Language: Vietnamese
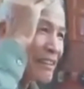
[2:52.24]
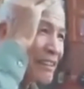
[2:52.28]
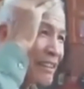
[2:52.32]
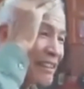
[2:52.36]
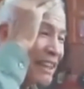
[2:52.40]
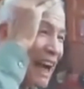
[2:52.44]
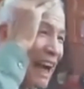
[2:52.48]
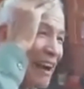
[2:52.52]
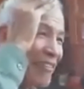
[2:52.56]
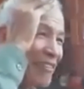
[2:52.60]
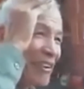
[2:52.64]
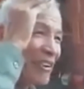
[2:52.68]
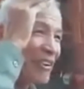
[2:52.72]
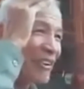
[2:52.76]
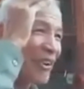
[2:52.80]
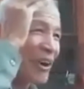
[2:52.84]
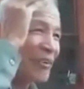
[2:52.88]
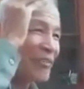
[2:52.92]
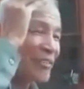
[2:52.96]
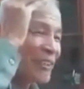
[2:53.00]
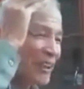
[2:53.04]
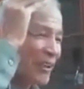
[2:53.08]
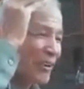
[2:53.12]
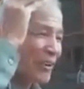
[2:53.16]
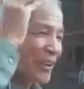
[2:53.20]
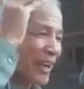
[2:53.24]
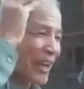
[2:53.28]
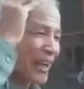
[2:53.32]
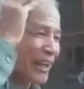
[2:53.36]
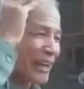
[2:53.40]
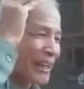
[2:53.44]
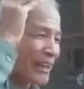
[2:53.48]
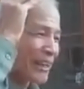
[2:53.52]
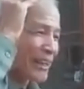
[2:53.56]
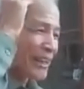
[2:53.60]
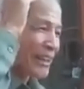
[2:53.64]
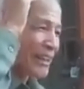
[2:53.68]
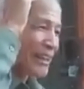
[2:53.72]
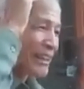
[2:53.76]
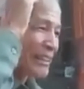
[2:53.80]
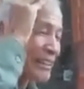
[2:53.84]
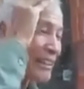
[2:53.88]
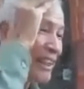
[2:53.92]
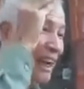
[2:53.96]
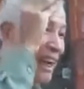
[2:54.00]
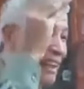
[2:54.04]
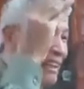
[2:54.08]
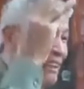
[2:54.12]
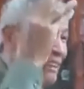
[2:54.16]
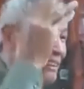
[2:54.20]
ta phải nói với nhau này,
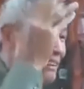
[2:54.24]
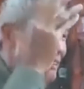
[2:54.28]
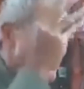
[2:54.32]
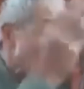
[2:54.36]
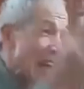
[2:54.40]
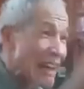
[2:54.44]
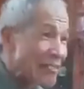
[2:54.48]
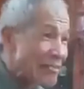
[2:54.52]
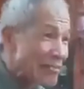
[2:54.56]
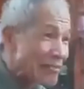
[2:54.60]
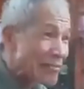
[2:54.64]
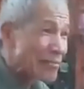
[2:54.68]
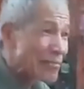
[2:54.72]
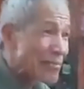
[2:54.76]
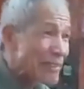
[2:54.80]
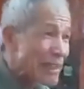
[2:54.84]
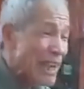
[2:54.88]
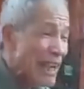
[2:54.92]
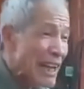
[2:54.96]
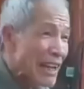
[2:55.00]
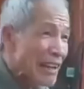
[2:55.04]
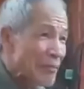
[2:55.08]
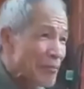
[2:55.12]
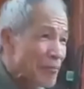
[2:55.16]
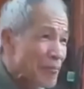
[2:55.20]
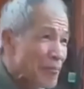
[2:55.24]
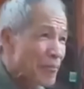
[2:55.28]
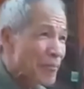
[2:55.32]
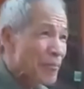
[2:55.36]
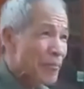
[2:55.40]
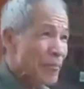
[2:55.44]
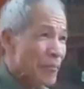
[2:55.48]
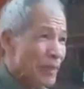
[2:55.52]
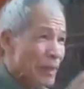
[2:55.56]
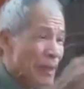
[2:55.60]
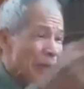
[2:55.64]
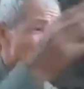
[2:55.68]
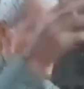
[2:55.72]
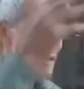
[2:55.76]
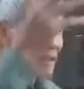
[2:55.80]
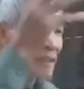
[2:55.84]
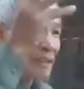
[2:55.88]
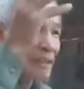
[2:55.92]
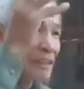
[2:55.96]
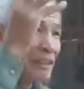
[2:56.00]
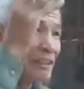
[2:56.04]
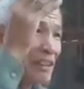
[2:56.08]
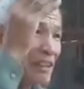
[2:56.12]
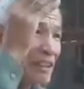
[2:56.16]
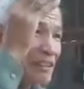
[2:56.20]
thằng Nhật nhá
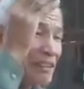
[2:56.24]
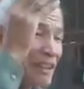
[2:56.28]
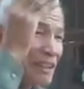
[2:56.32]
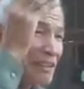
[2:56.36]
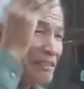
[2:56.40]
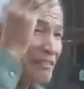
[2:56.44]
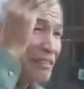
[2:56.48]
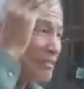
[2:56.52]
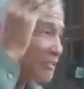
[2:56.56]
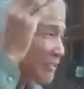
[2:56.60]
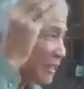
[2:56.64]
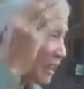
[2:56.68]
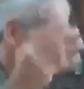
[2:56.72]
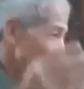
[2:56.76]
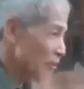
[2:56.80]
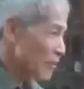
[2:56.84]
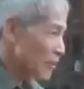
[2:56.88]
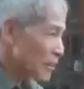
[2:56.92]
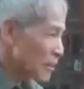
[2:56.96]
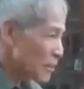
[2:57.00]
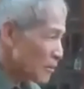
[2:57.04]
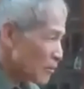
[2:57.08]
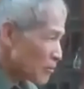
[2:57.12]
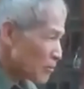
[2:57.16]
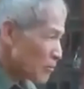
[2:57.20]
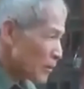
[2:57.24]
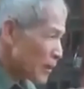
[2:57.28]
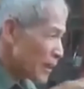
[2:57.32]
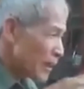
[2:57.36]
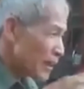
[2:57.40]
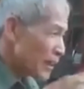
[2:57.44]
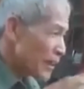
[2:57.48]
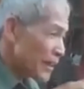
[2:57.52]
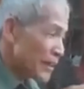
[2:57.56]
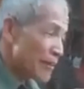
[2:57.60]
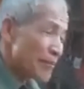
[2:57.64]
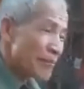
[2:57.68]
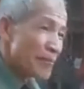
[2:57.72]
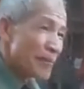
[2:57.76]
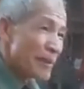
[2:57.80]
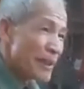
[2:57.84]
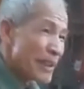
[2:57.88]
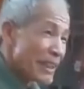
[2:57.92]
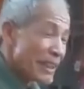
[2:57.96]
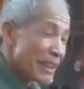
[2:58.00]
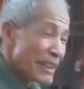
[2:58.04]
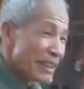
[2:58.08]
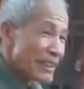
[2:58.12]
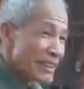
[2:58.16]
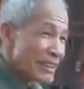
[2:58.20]
nước đất nước Nhật bị Mỹ
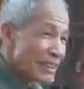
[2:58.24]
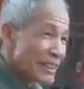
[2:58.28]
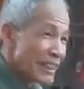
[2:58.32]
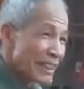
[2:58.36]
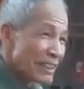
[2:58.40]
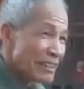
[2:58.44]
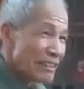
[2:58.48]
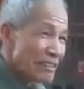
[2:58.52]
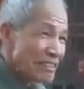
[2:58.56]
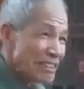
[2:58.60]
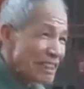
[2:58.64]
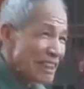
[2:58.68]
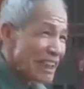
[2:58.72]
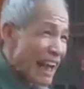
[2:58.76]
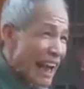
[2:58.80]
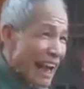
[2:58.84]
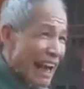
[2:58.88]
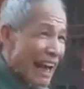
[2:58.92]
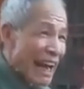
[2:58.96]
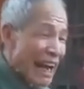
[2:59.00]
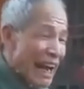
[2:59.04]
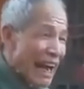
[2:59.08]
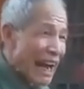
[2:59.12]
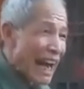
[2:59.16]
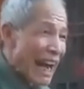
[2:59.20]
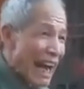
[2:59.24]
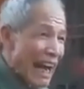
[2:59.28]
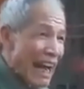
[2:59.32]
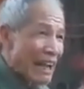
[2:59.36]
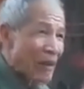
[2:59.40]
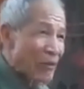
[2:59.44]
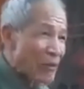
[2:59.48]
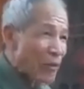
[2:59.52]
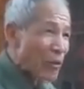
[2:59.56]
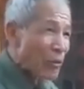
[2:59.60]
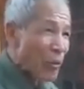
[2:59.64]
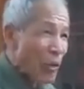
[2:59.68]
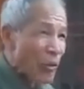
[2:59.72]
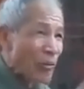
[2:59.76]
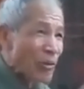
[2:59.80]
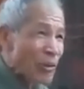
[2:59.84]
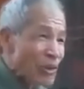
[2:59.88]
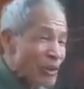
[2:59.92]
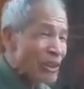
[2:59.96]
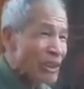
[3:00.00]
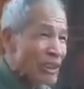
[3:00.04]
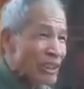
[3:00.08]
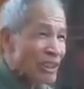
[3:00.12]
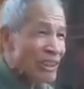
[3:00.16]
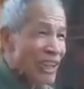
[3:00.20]
như thế nó cả hai của vong nguyên tử vĩ